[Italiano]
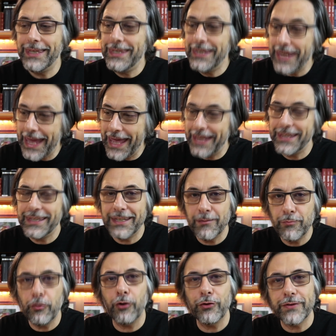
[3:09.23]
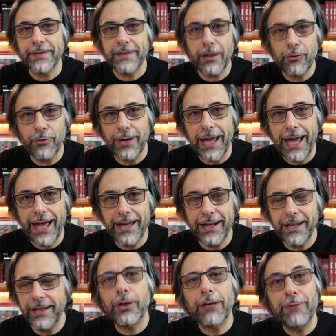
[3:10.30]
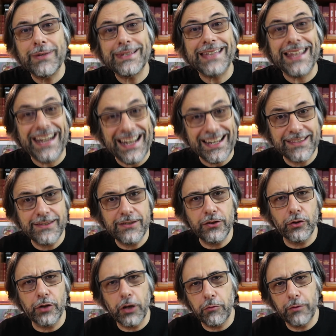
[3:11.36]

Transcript: niente può ostacolare questa relazione,